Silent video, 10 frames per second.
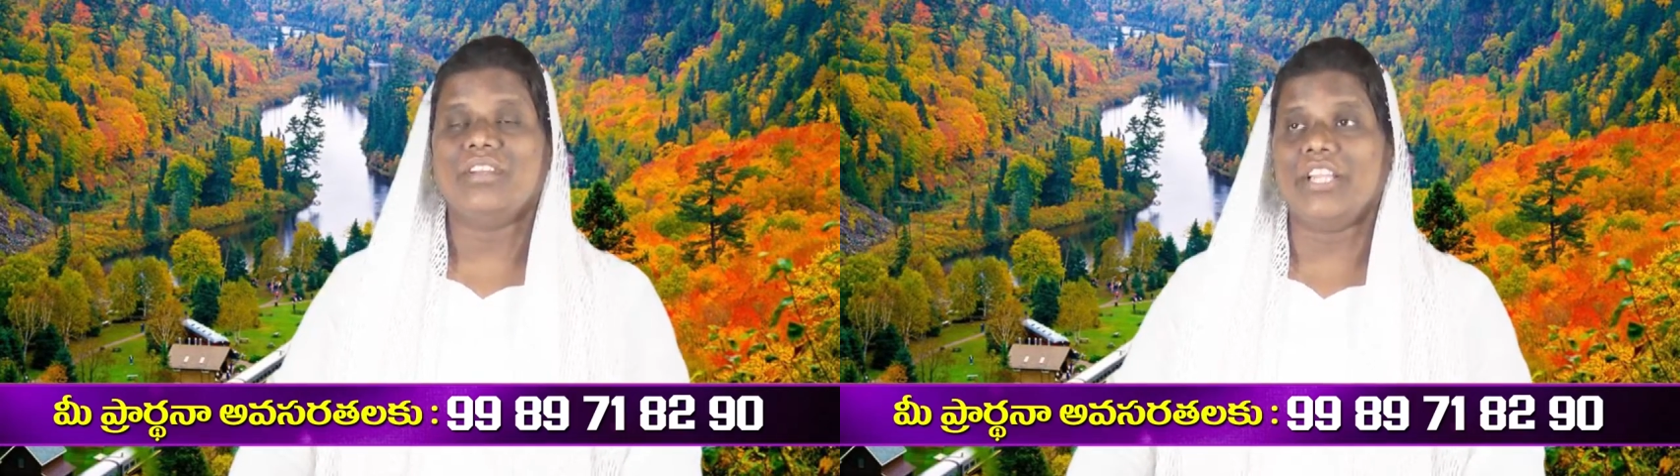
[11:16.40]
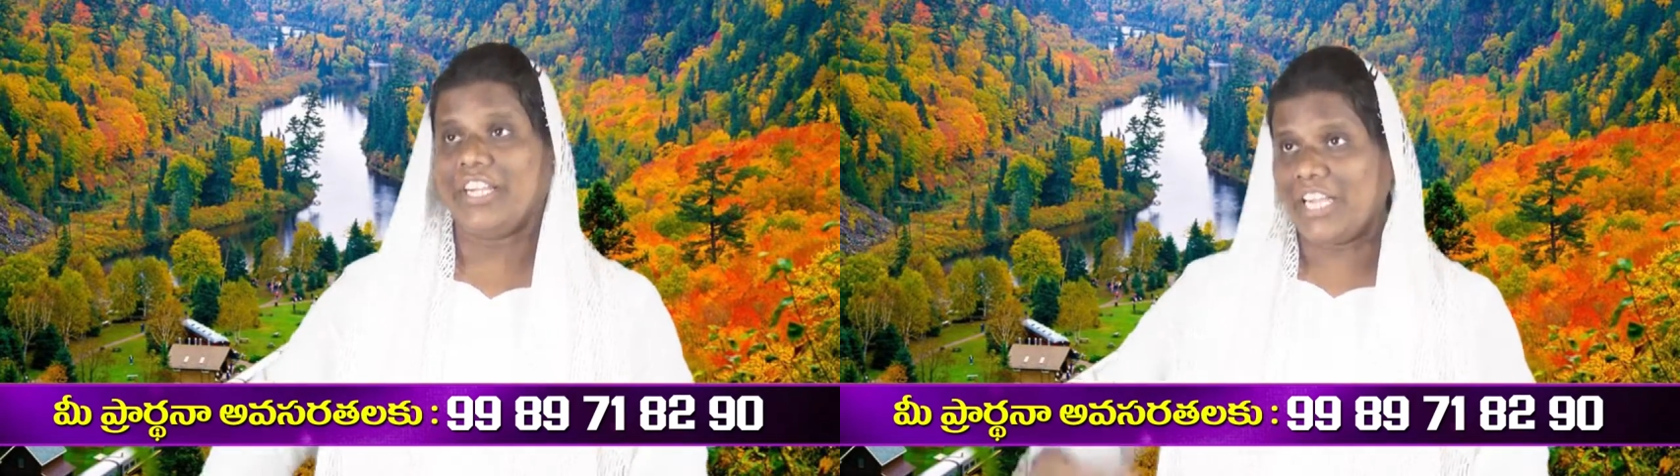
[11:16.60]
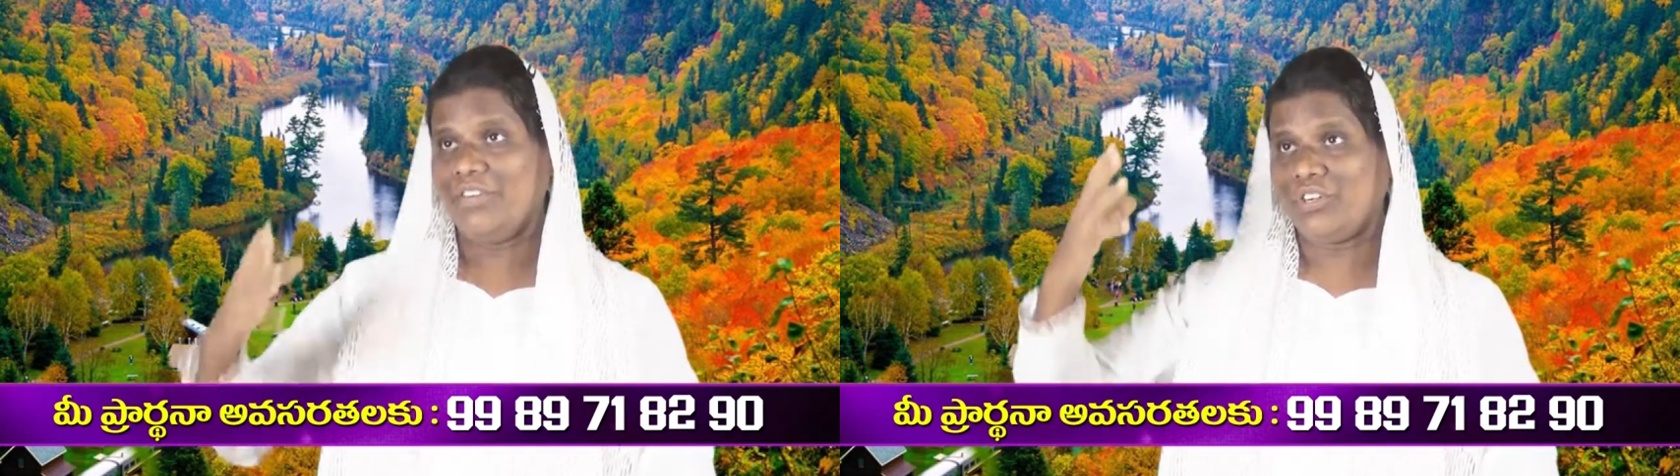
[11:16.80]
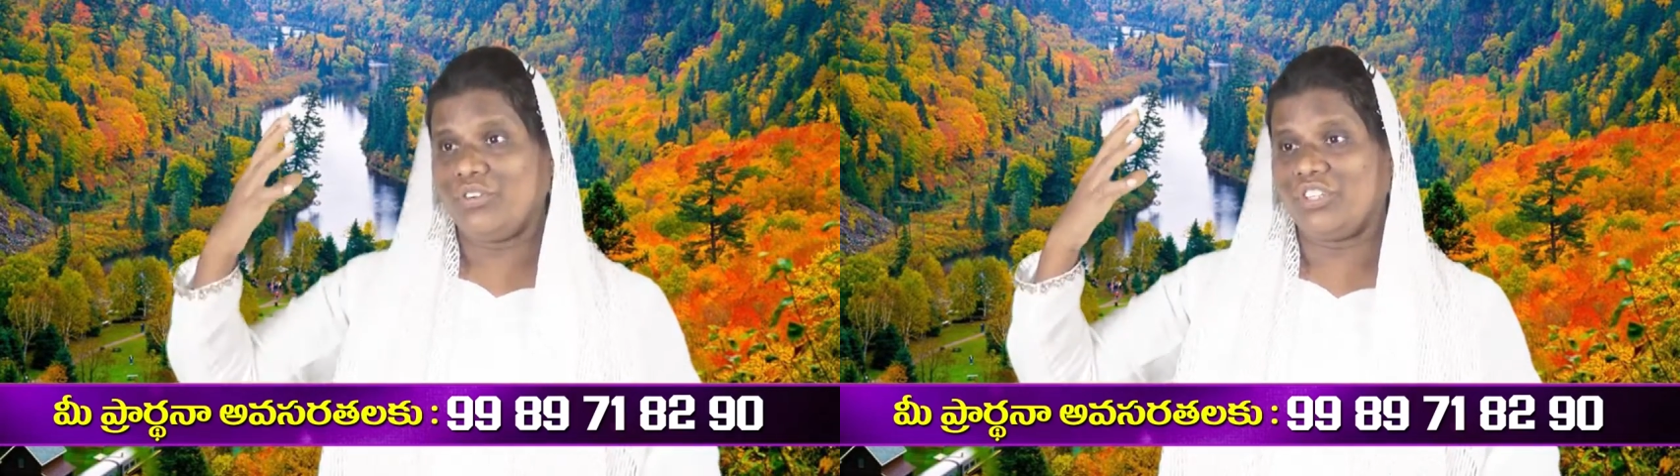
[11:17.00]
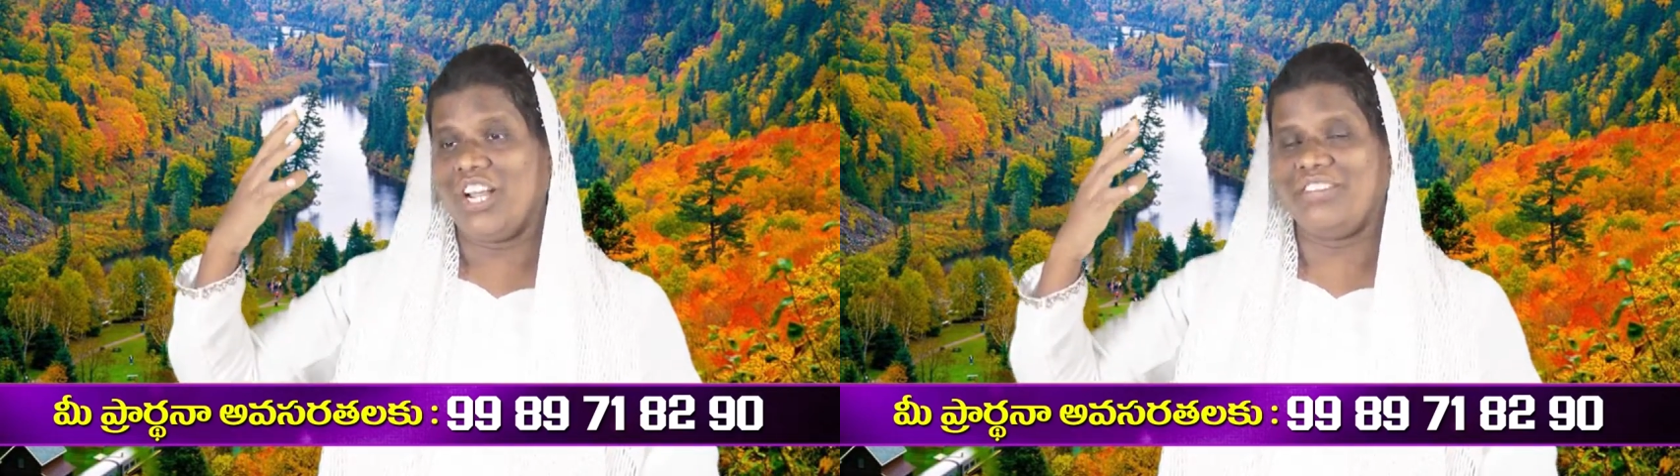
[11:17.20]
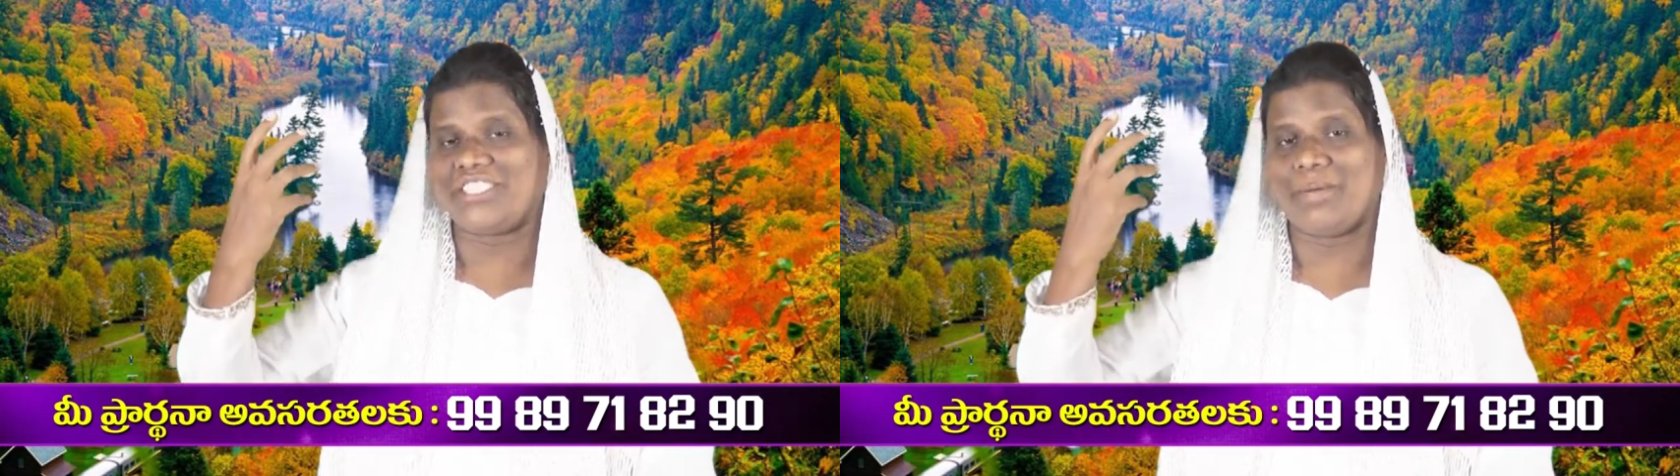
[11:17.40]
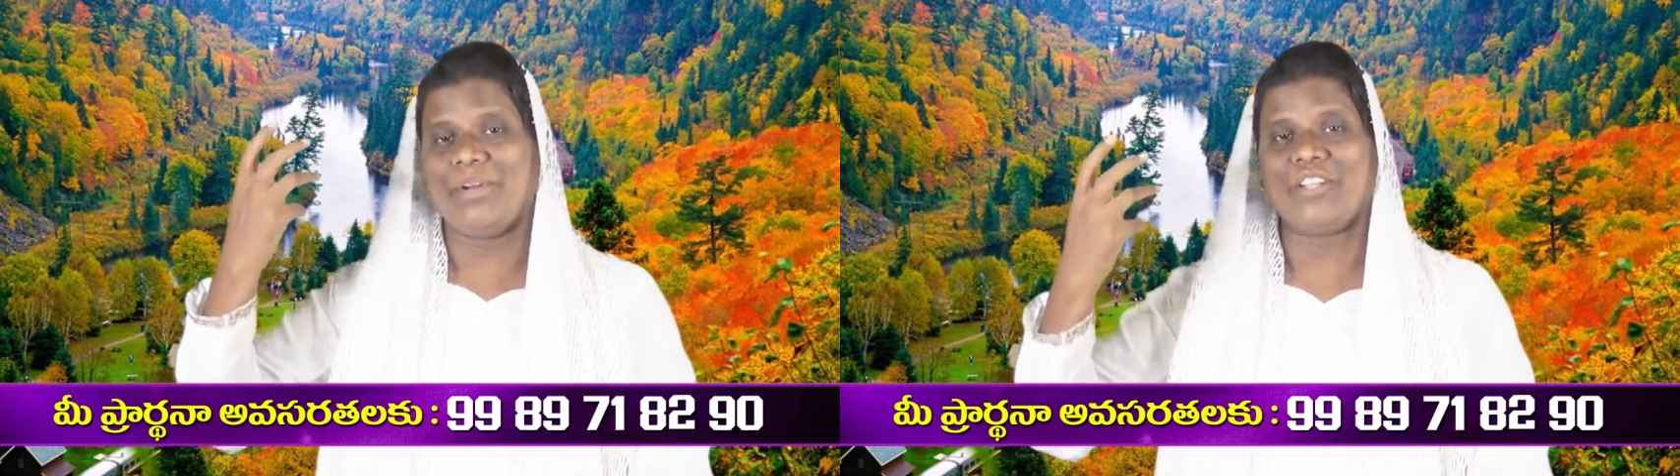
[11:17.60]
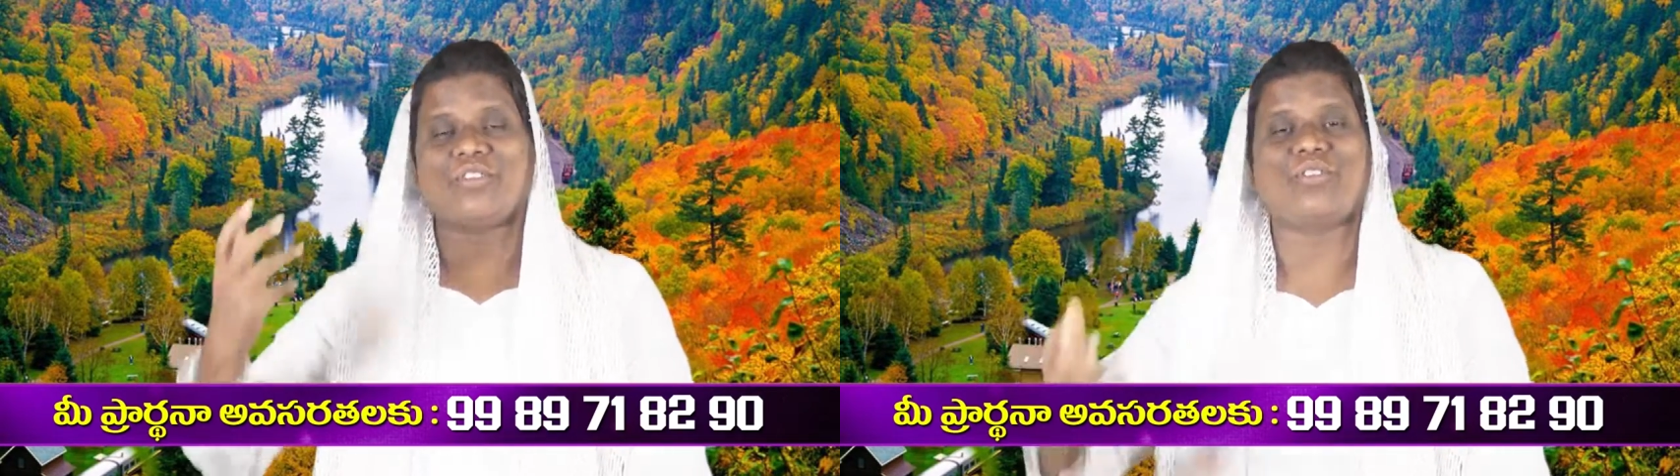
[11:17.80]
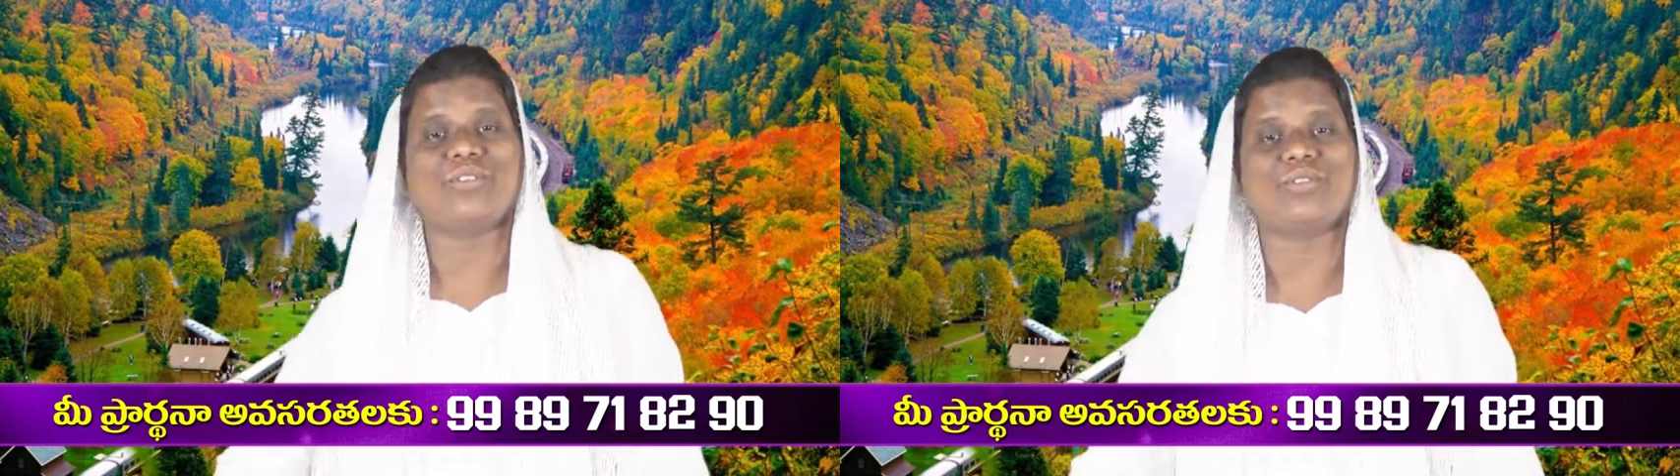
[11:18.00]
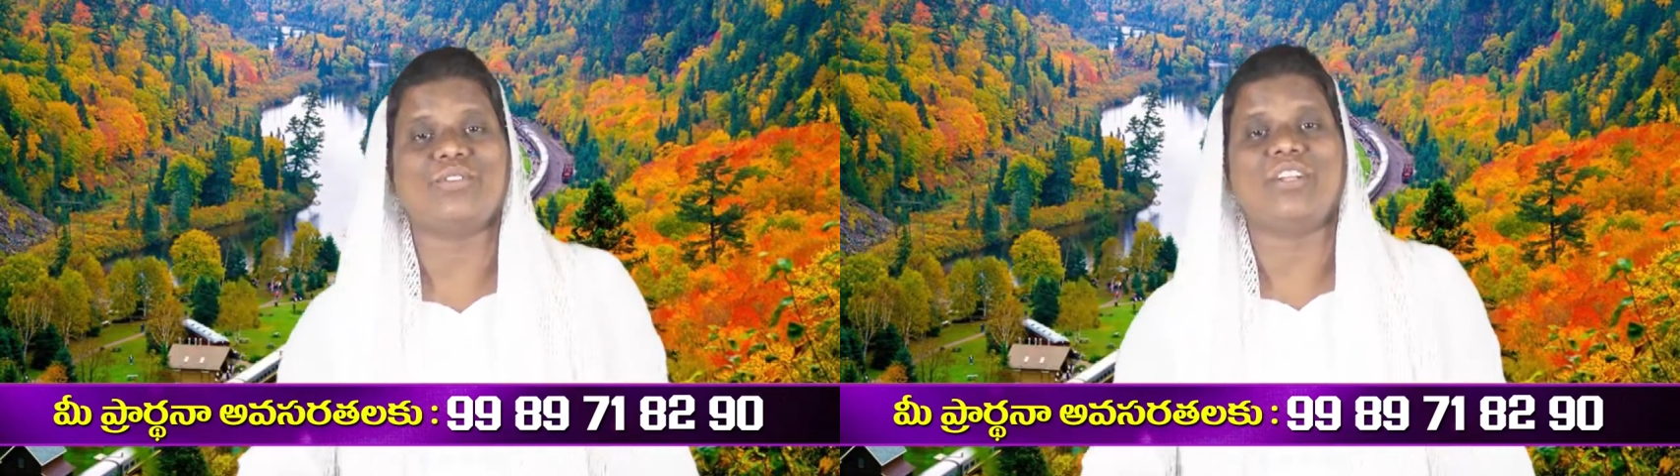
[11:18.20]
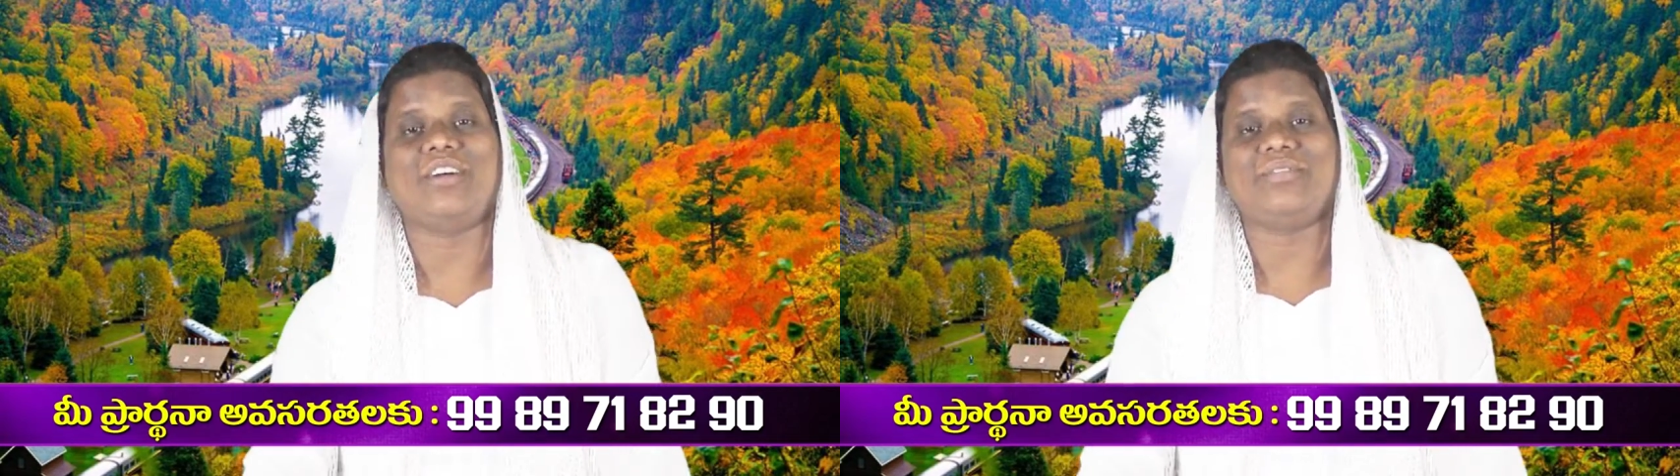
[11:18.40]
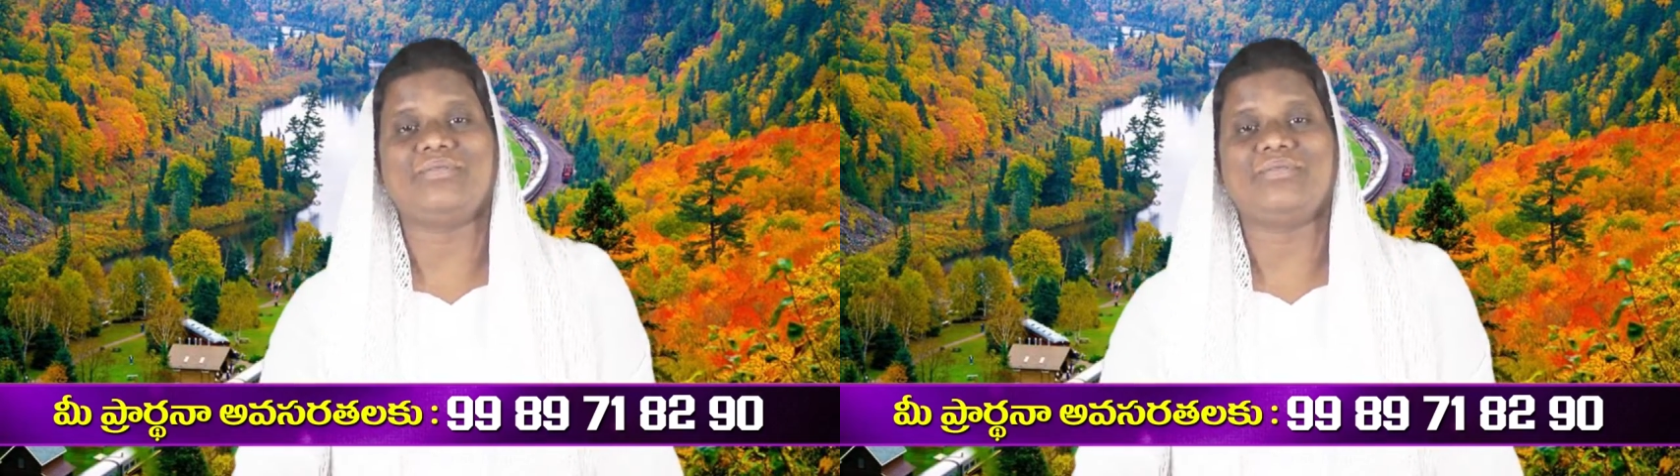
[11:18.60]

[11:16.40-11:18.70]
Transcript: నేనంటే ఏమనుకుంటున్నావు చెప్పలేదు ఒక్కరోజు కూడా